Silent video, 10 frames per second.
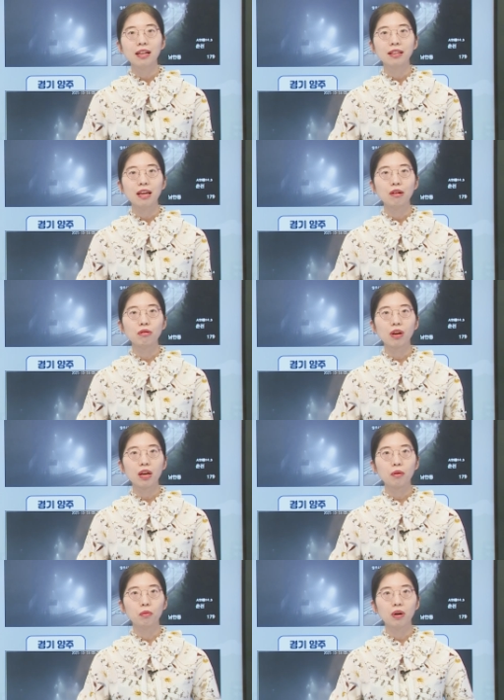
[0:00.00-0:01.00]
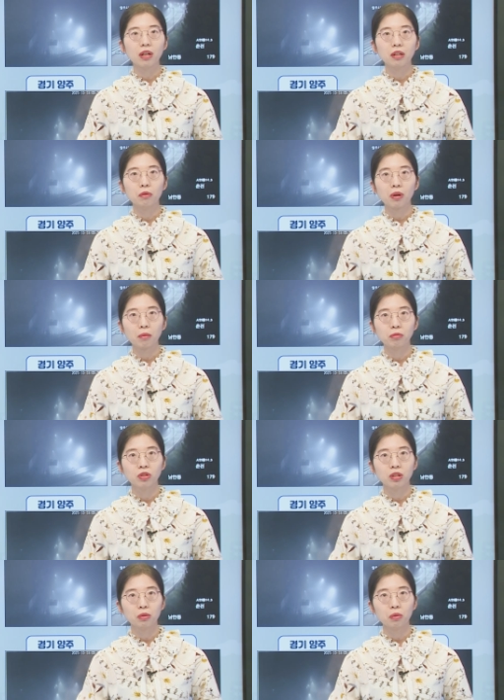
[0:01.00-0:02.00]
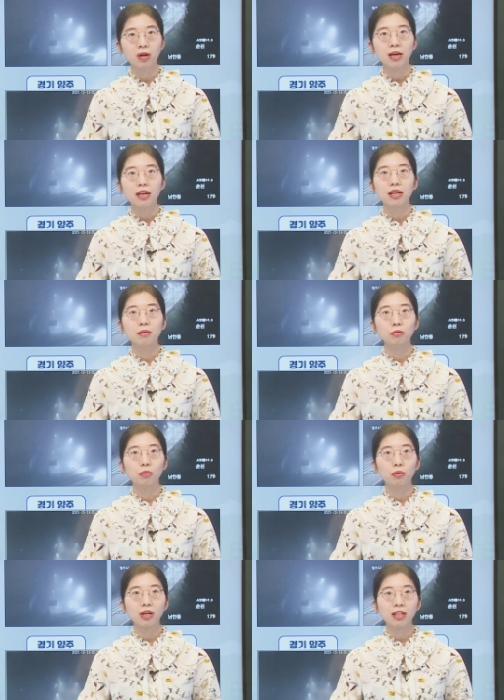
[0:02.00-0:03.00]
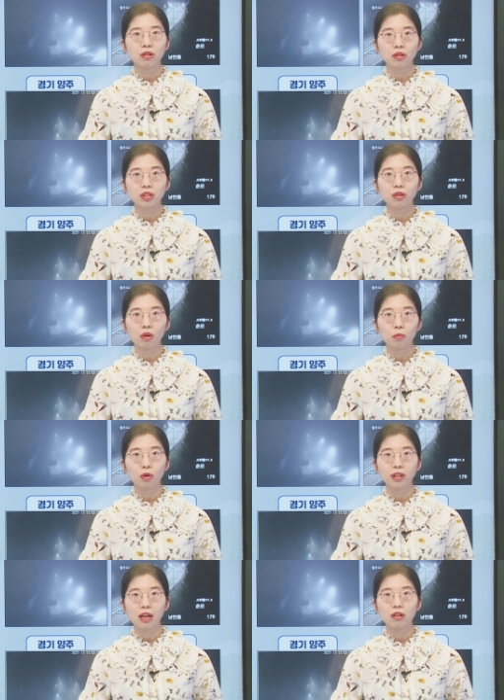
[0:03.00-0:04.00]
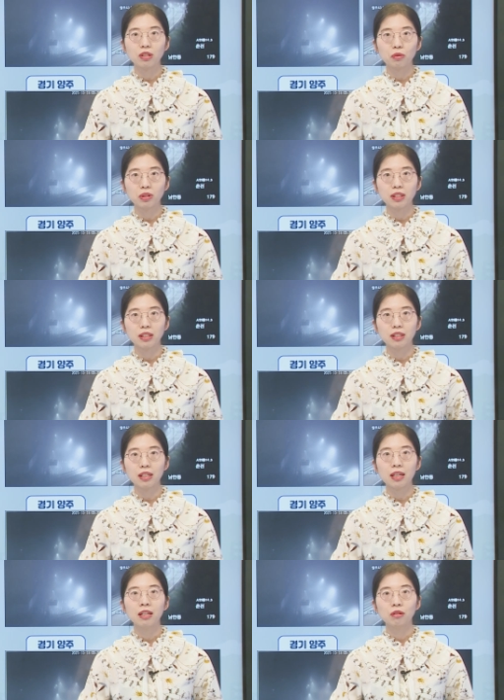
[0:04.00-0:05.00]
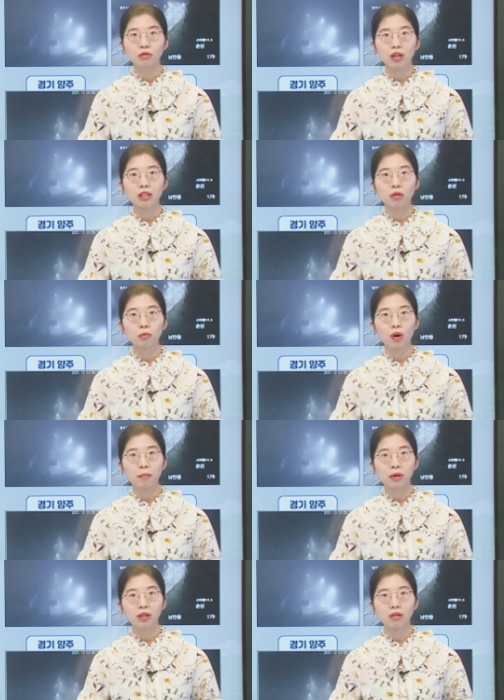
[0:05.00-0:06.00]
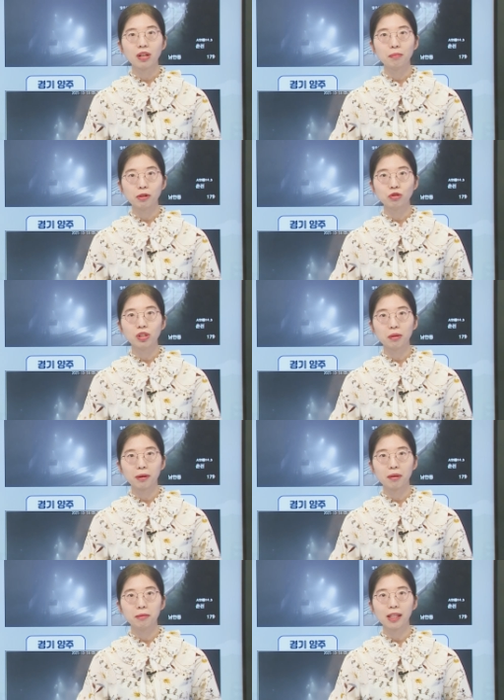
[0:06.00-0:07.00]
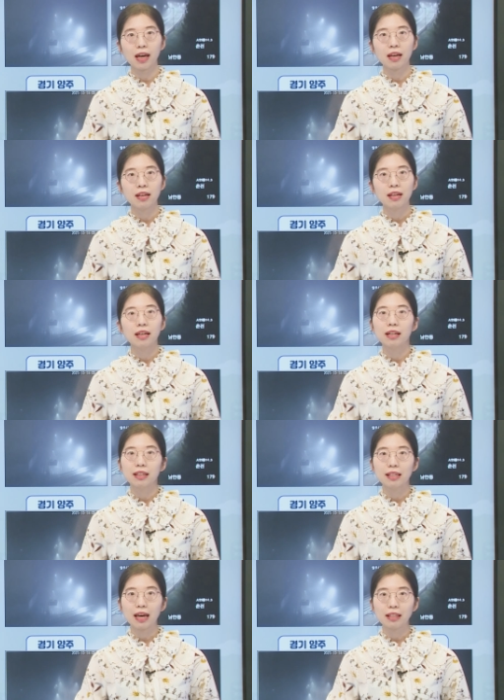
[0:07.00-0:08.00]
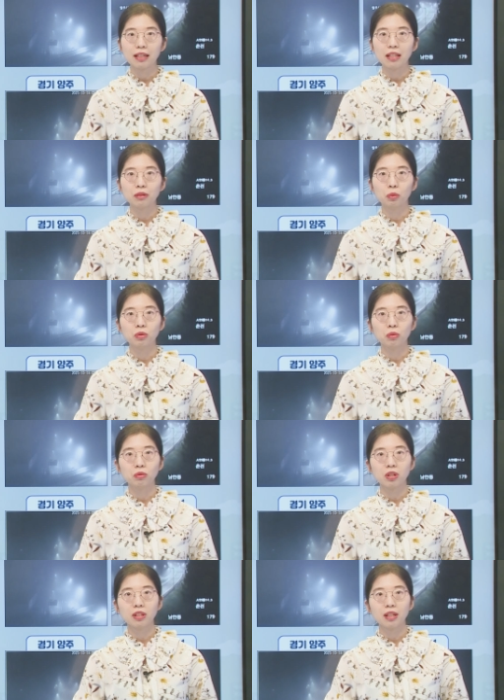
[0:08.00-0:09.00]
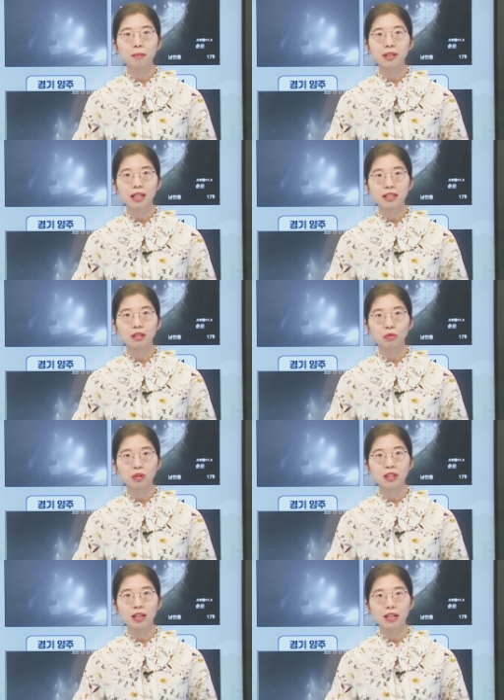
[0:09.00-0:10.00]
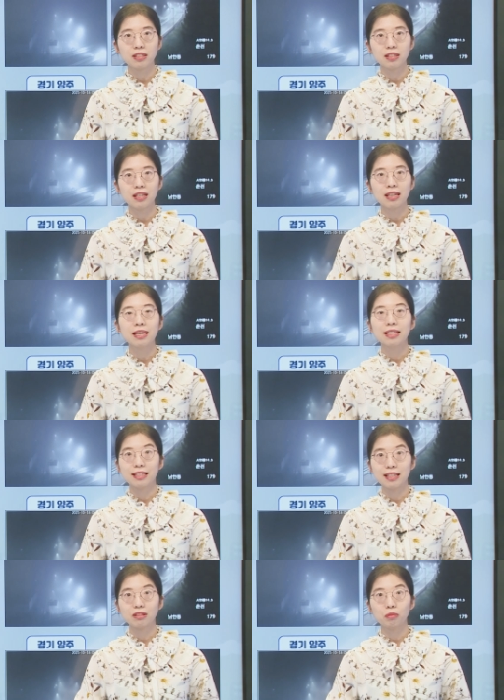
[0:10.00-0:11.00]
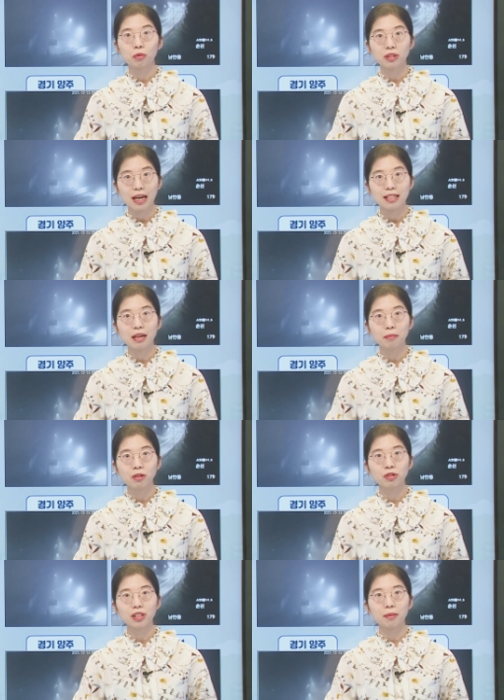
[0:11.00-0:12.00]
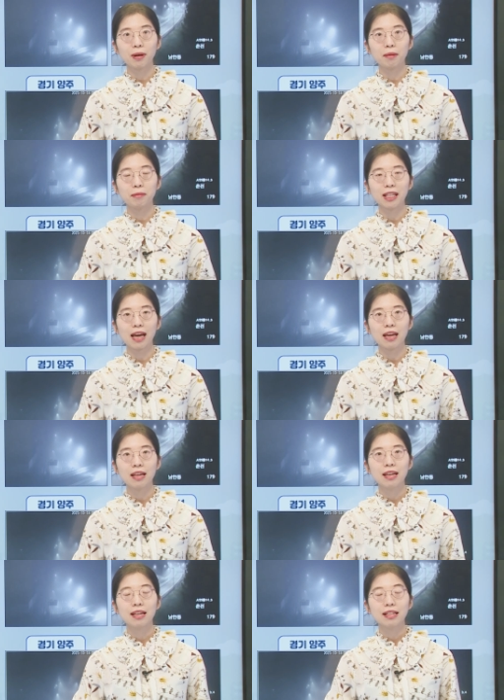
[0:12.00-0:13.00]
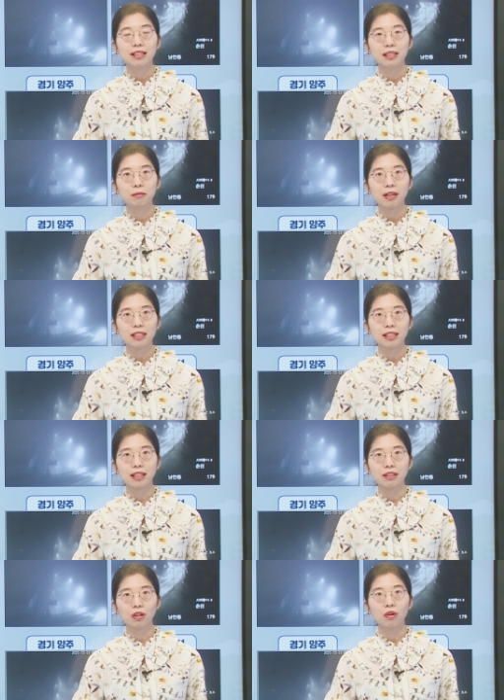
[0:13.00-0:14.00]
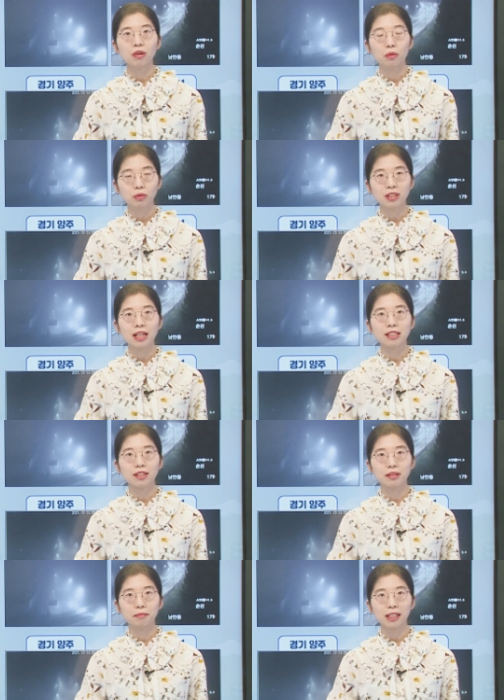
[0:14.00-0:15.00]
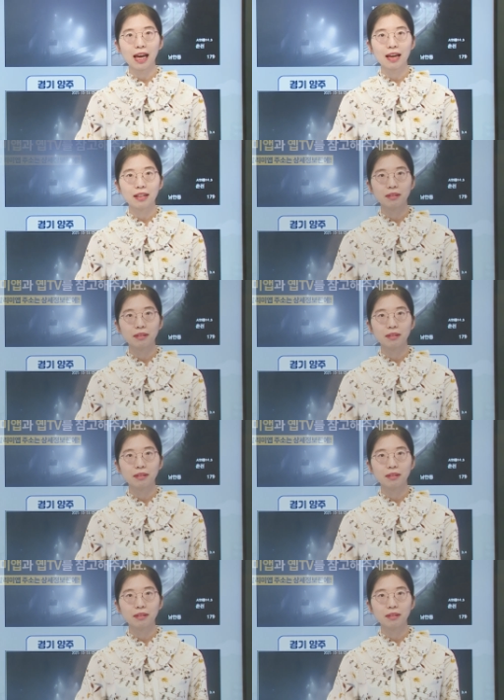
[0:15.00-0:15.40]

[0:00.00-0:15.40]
내륙의 공항 이용객분들도 일부 공항에 저시정 경보가 내려진 곳이 있으니 운항 정보 한 번 더 살펴주시기 바랍니다. 이 안개는 오늘 오전이 되면 차차 소장되겠으니 기상정보 잘 살펴주시기 바랍니다. 지금까지 기상청 오늘 날씨였습니다.